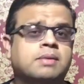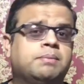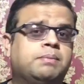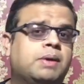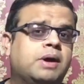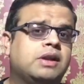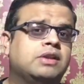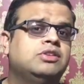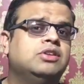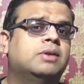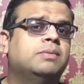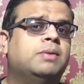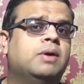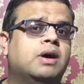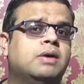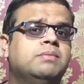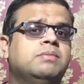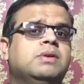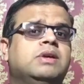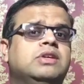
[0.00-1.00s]
पर जब
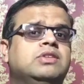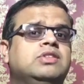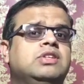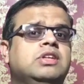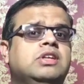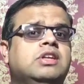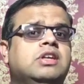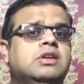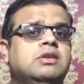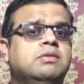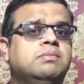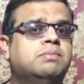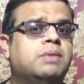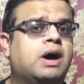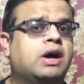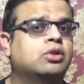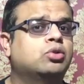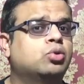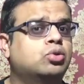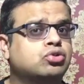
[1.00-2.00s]
हम किसी की
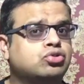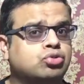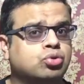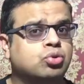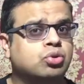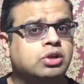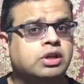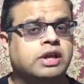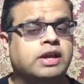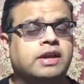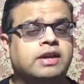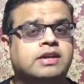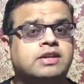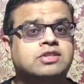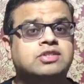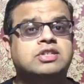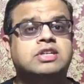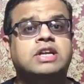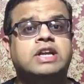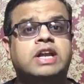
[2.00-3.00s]
बात को सुनते हैं
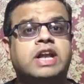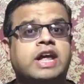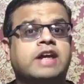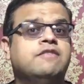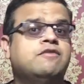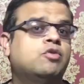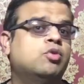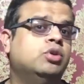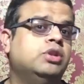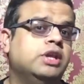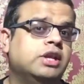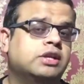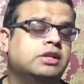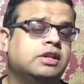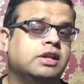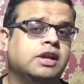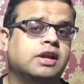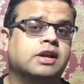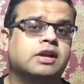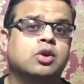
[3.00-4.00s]
किसी की लाइफ को देखते
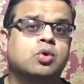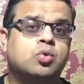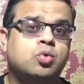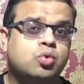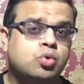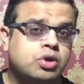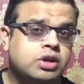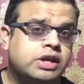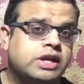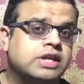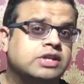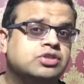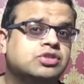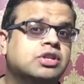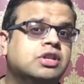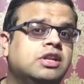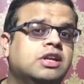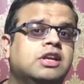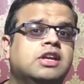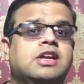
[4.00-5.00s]
हैं कि उनकी
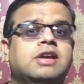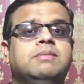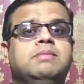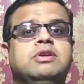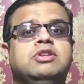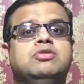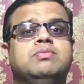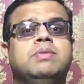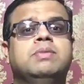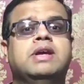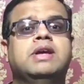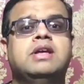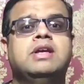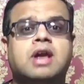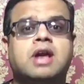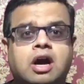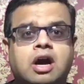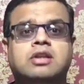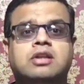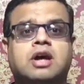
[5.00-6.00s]
ज़िंदगी के बीच में
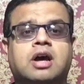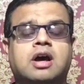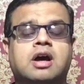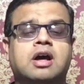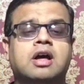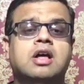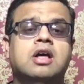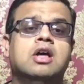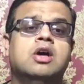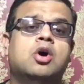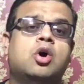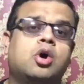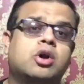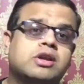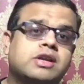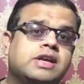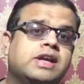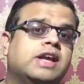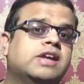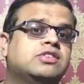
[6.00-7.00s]
क्या था
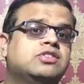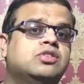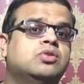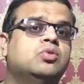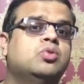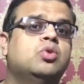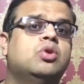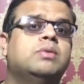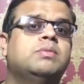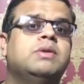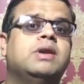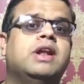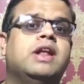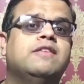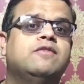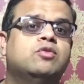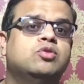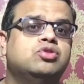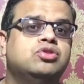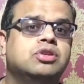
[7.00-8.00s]
और कैसे उन्होंने अपनी
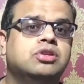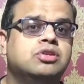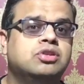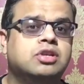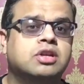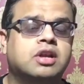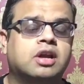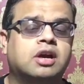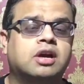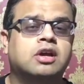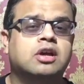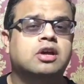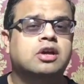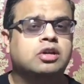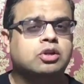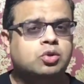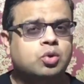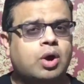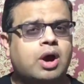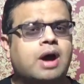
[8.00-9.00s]
लाइफ को चेंज किया
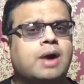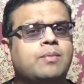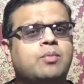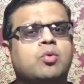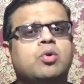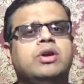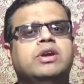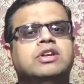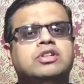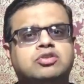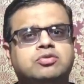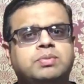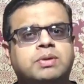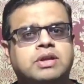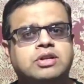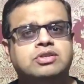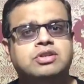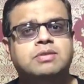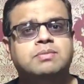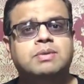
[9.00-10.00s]
तो आपको एक
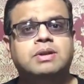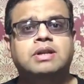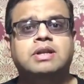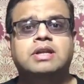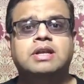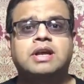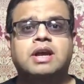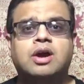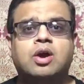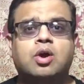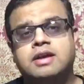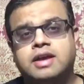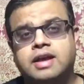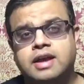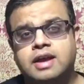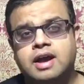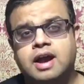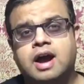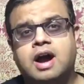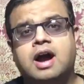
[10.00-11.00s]
इंस्पिरेशन मिलती है
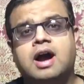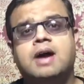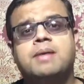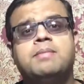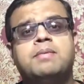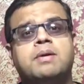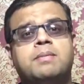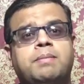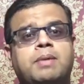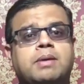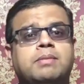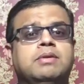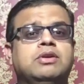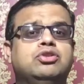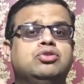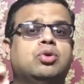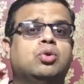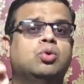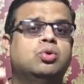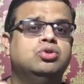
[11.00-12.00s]
कि आप
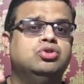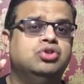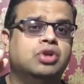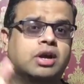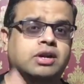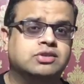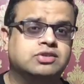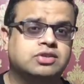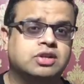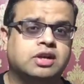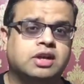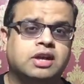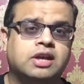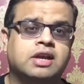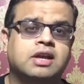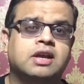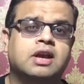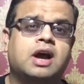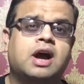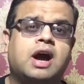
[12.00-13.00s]
परमेश्वर को जान सकें
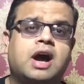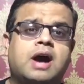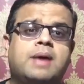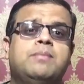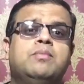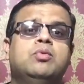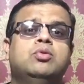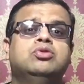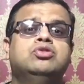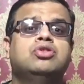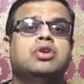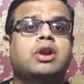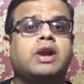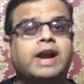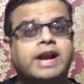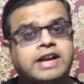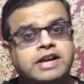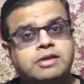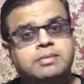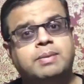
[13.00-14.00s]
आप उस
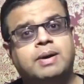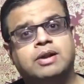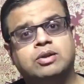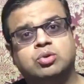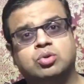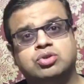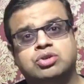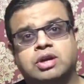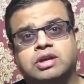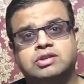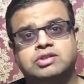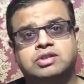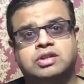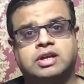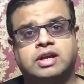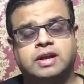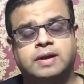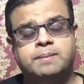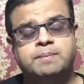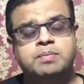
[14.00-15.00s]
राइट बात को जान
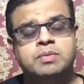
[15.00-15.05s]
सकें